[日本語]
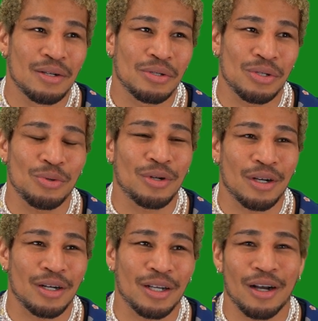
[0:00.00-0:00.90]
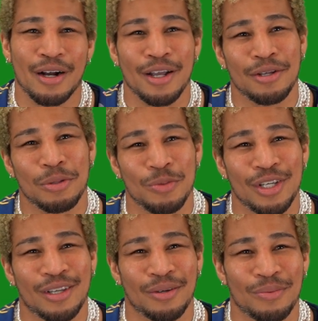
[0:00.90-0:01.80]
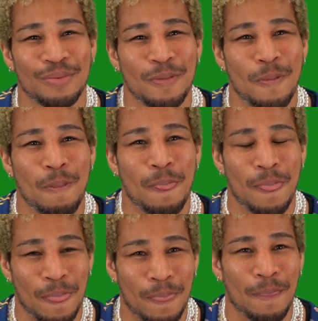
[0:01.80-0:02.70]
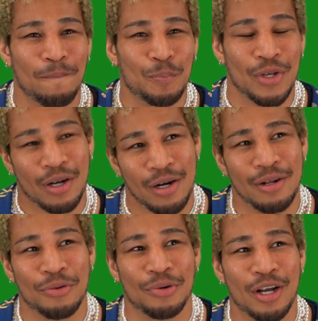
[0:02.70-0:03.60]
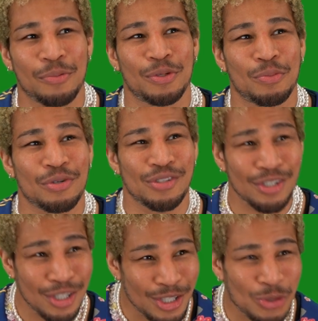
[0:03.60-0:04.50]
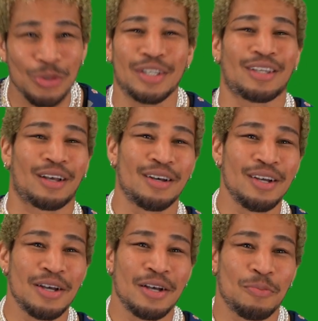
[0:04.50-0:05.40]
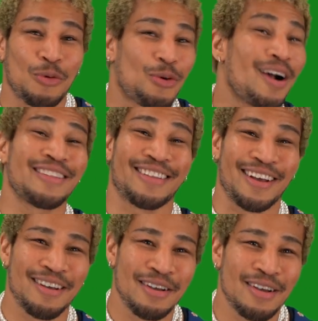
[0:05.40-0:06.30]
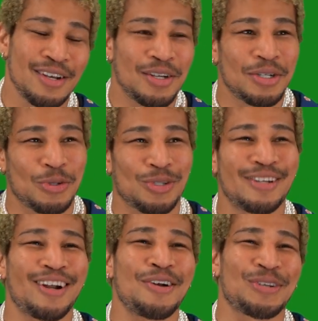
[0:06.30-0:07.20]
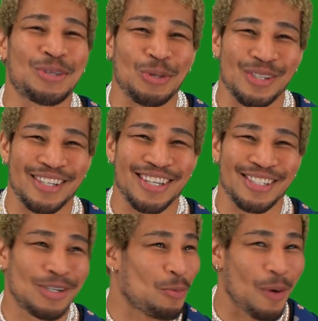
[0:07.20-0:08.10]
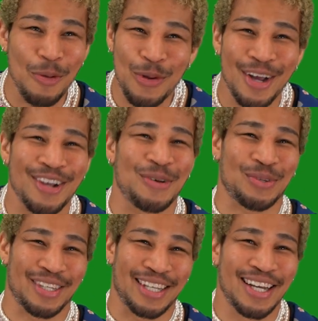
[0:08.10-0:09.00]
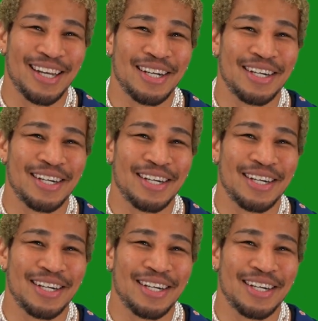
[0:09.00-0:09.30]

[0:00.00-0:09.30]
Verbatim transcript: すごいなんかね、輝いて見えたの。うん。で、彼らのライブに僕ずーっと行ってた。もうファンで。そしたらある日突然、じゃあお前もやれよって。